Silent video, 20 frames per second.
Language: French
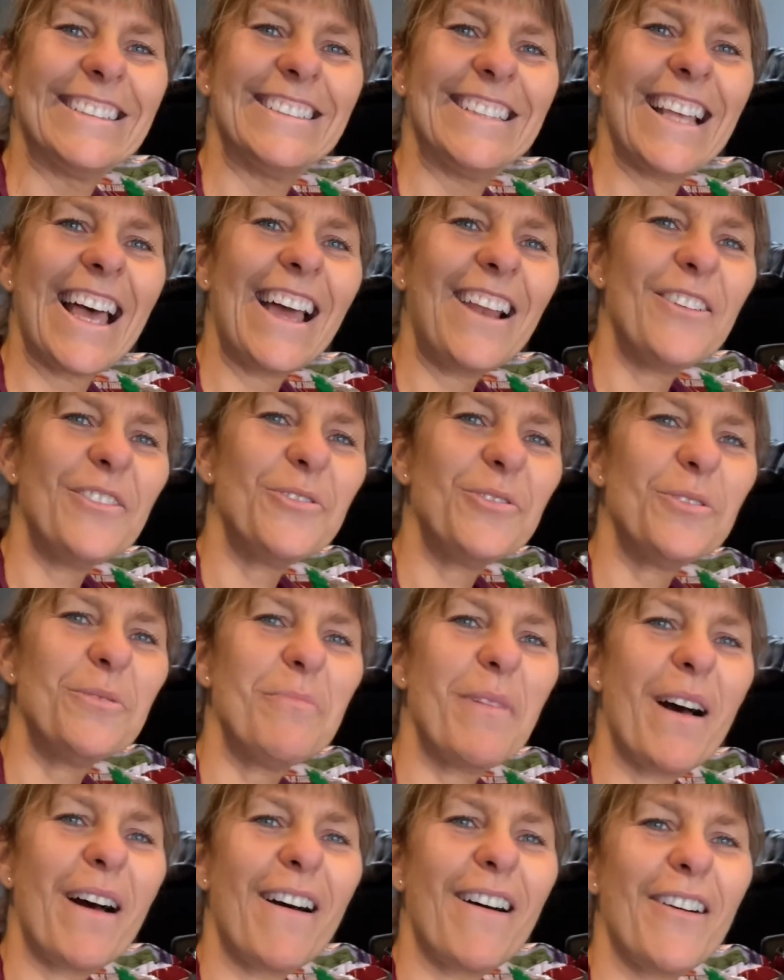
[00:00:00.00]
Salut tout le
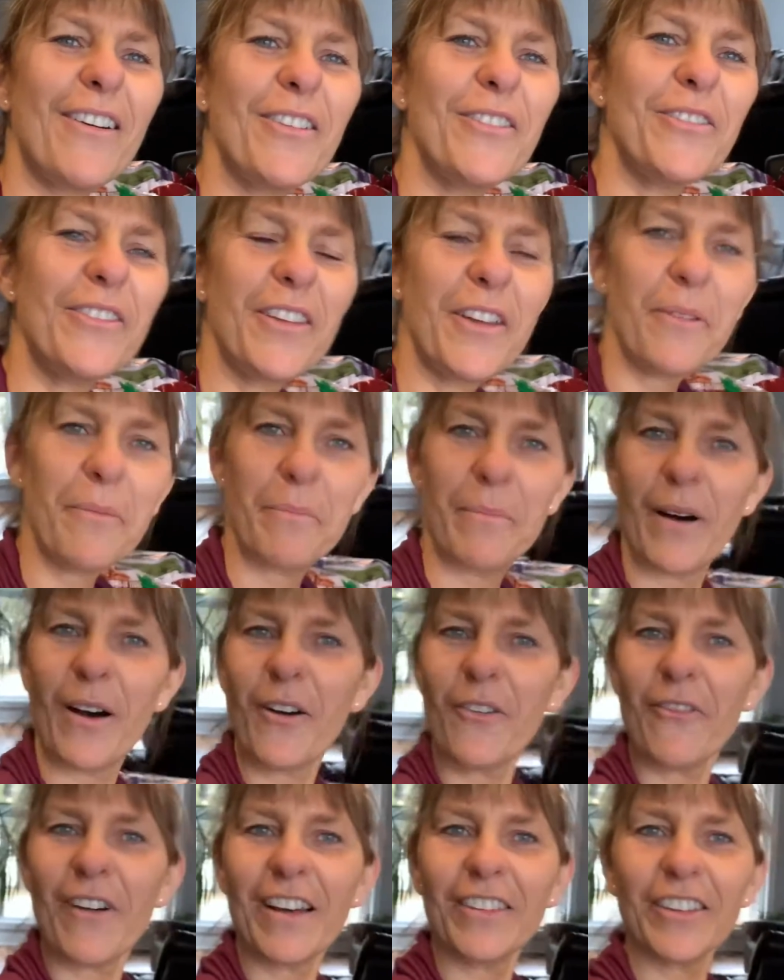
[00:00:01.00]
monde!
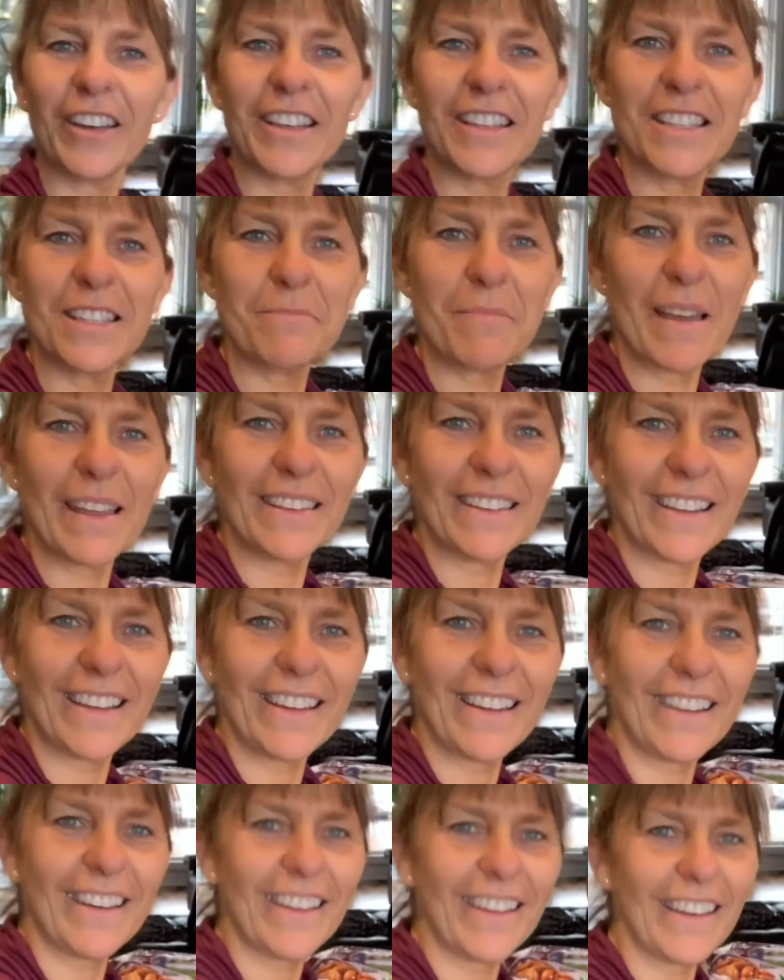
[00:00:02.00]
Bon vendredi
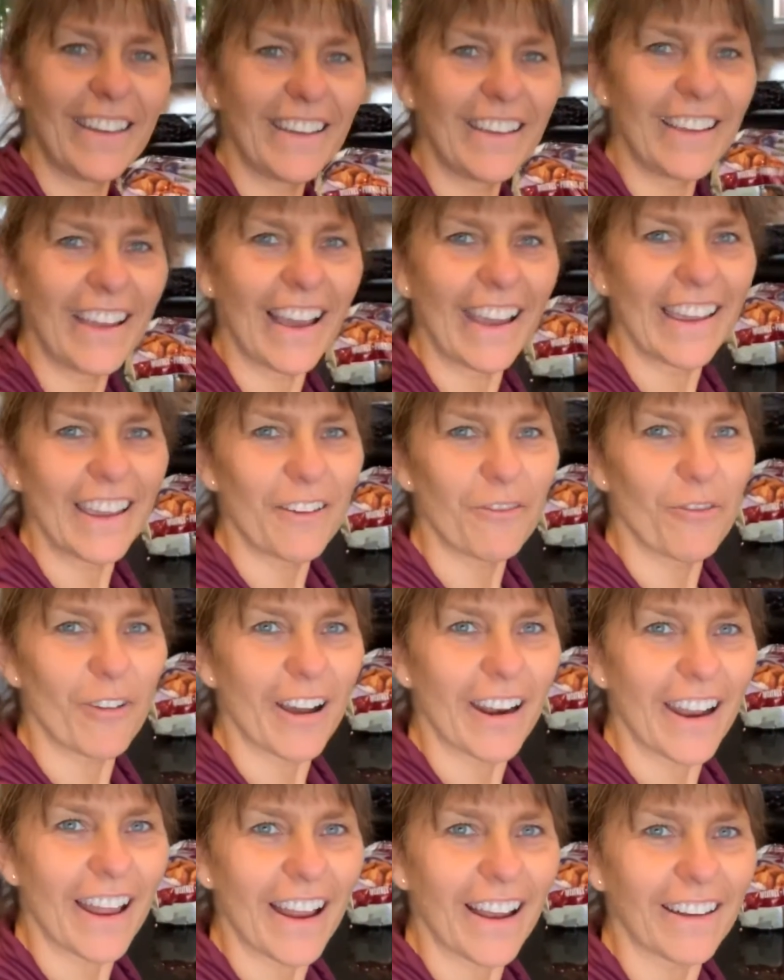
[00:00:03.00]
matin! Et
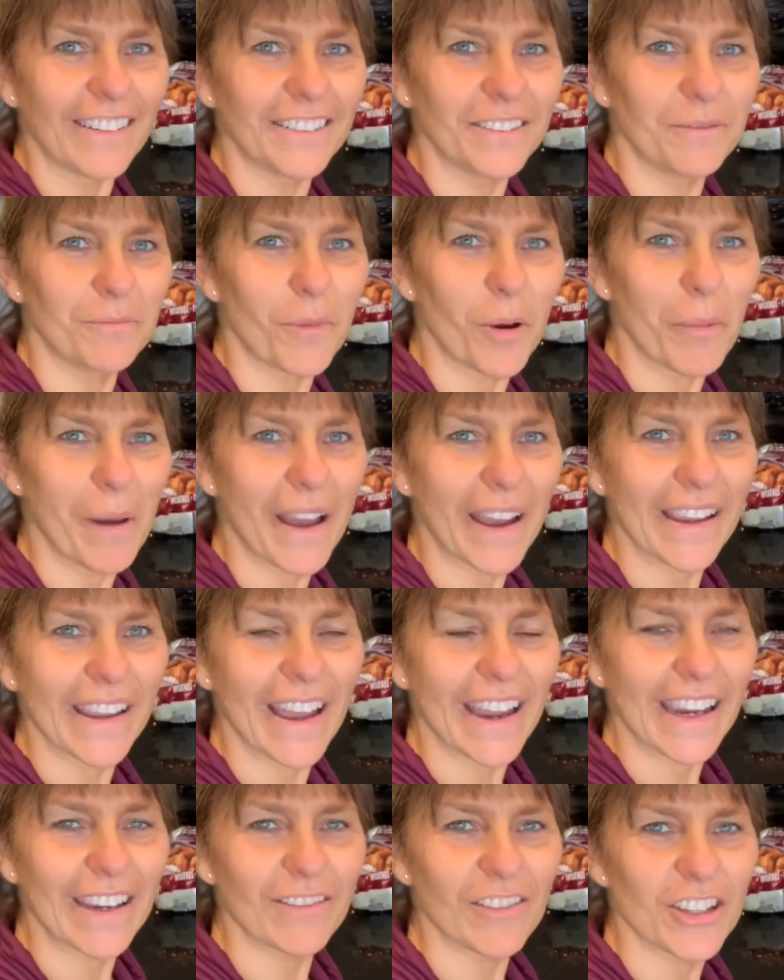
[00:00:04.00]
voilà, mon mari
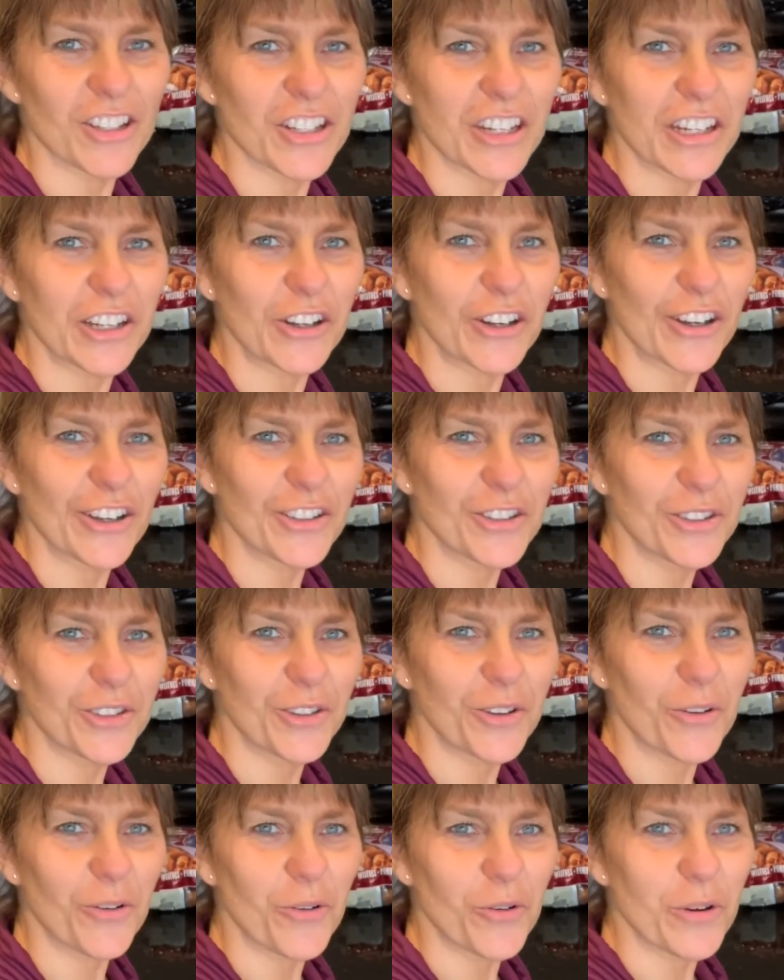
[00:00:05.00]
arrive de chez
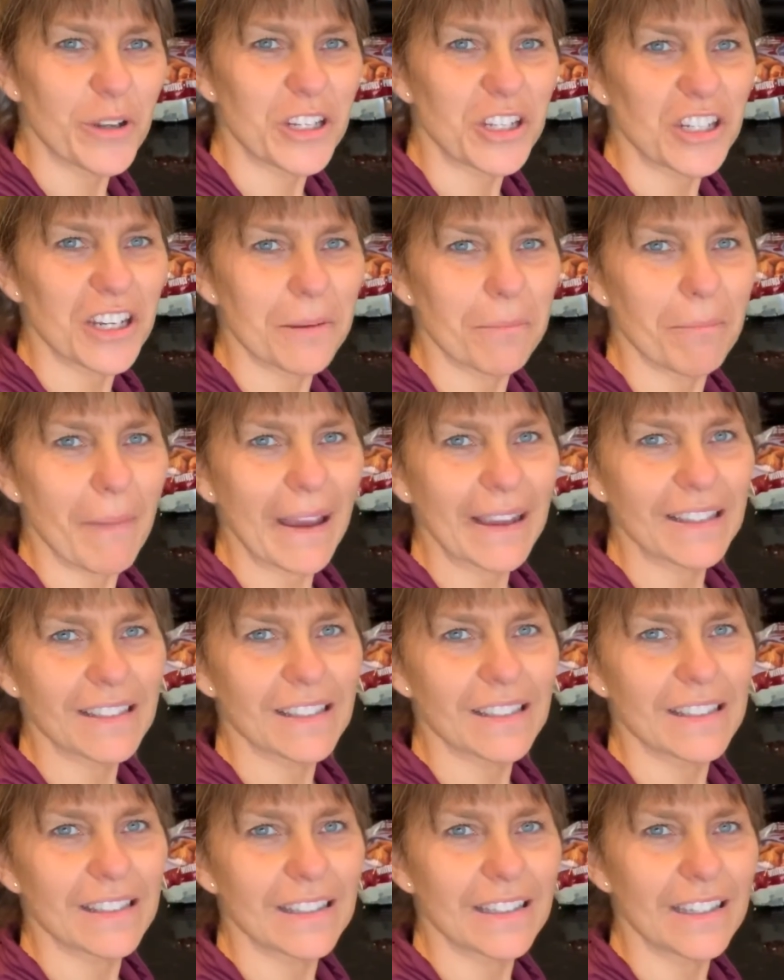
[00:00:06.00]
Costco et de chez
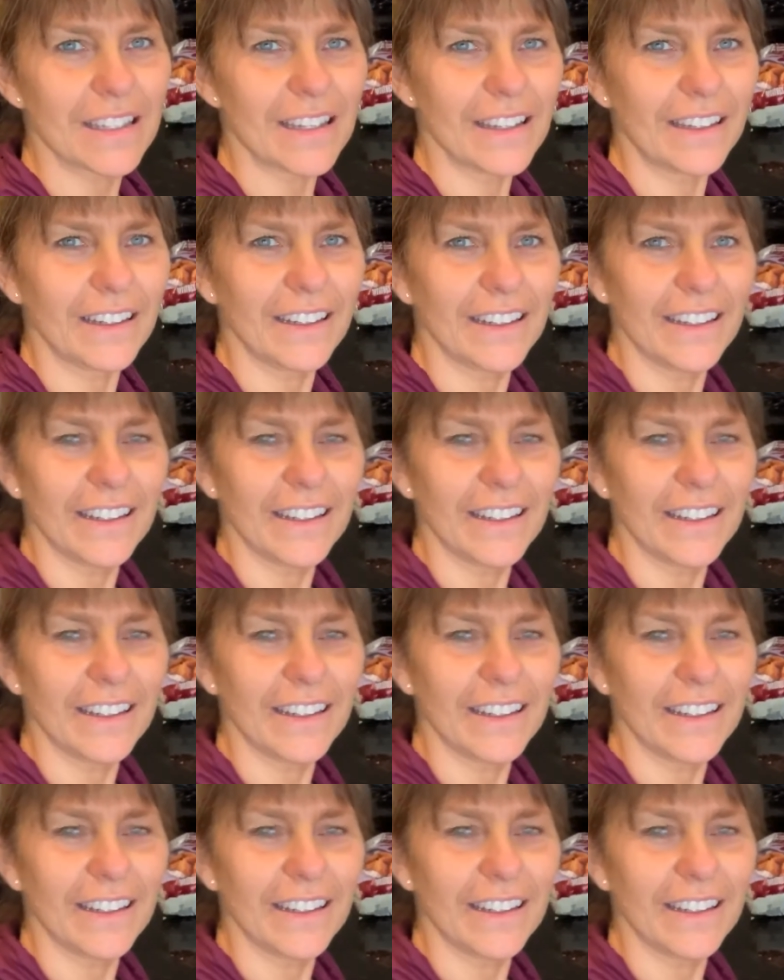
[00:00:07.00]
Maxi.